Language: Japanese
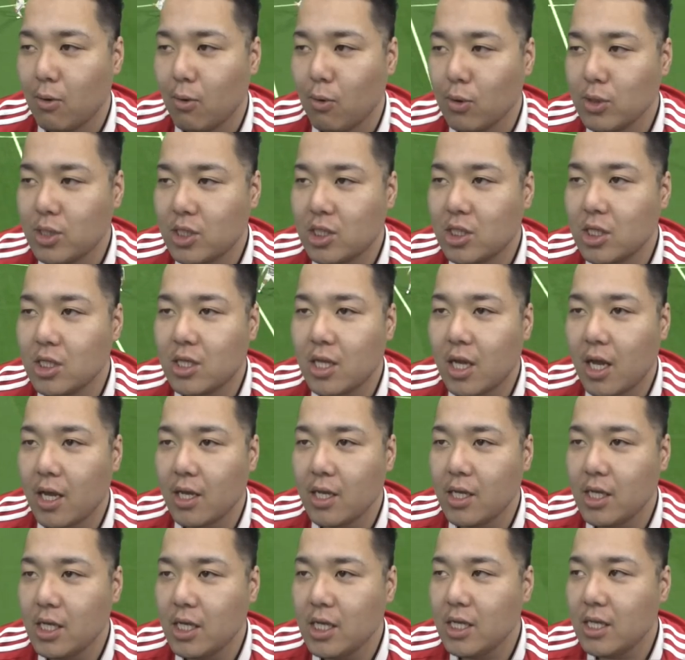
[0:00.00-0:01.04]
落ち着いて
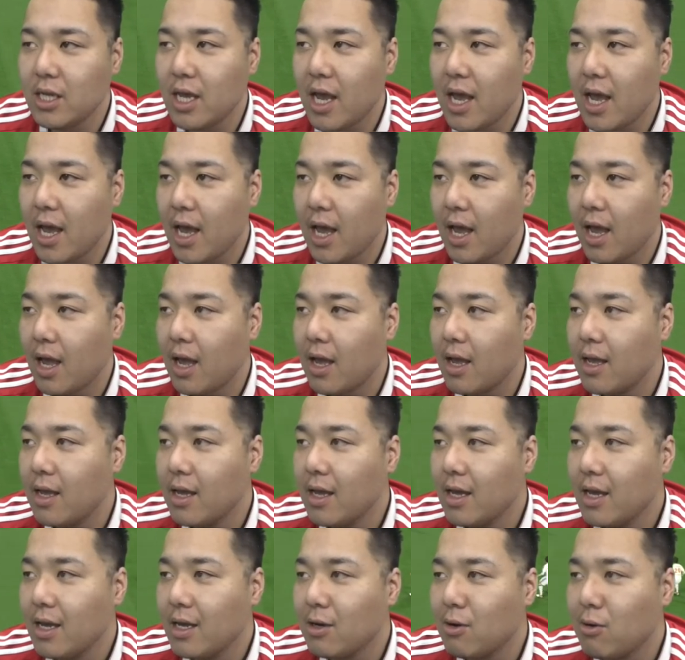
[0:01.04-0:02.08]
いいね。
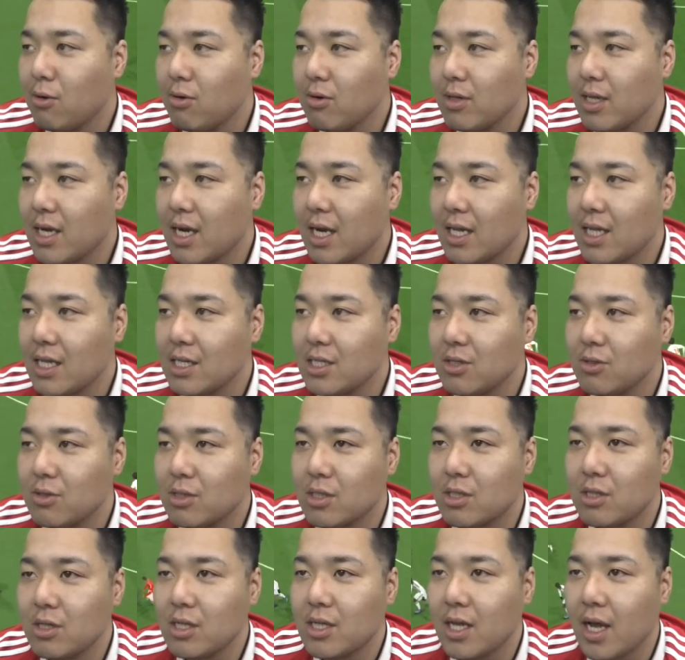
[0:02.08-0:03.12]
ここで形を
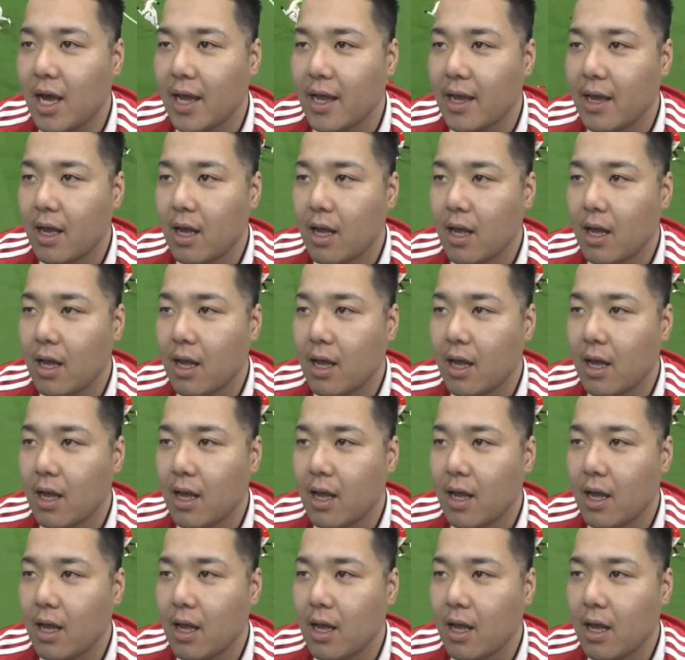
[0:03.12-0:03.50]
作りたい。